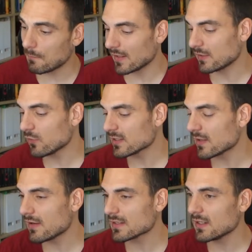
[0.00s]
partiendo de esa
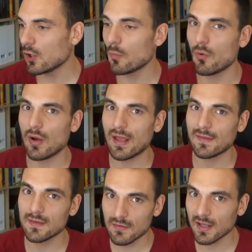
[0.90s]
base, como la
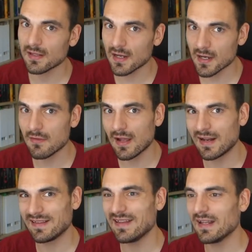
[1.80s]
gente vegetariana y
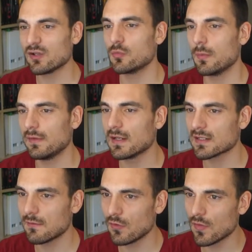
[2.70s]
vegana tiene que
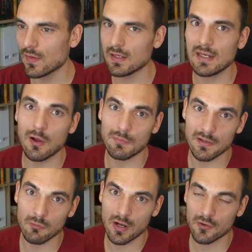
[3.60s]
suplementarse B12 y la
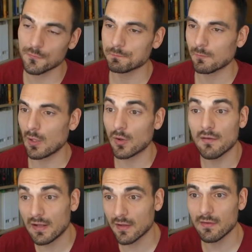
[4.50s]
omnívora no, aunque
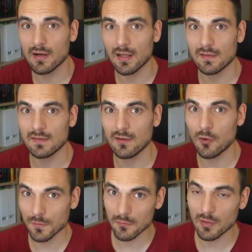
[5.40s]
habría que ver la gente
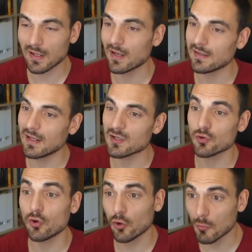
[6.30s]
omnívora que critica
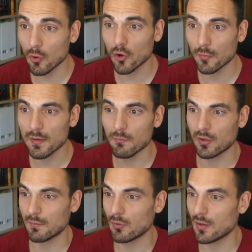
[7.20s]
eso, cómo come,
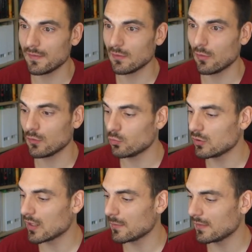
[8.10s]
porque probablemente aunque tú
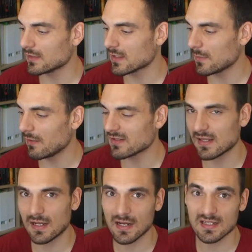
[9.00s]
te alimentes también a base
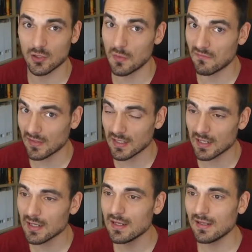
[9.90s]
de carne, si comes fatal,